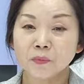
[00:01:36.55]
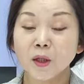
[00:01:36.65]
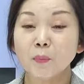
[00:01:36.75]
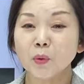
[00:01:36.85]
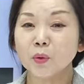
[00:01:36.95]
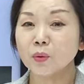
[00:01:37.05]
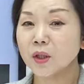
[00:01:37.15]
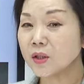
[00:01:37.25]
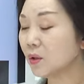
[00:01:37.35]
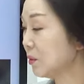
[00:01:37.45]
근데 보통
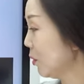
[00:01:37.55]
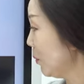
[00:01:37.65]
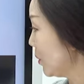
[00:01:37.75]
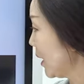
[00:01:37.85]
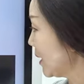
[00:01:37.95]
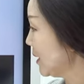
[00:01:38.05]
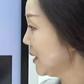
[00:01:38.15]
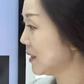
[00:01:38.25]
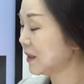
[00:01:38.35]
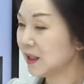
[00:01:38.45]
이
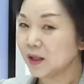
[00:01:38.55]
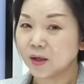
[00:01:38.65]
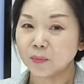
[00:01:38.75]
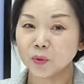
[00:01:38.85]
정도보다는 어,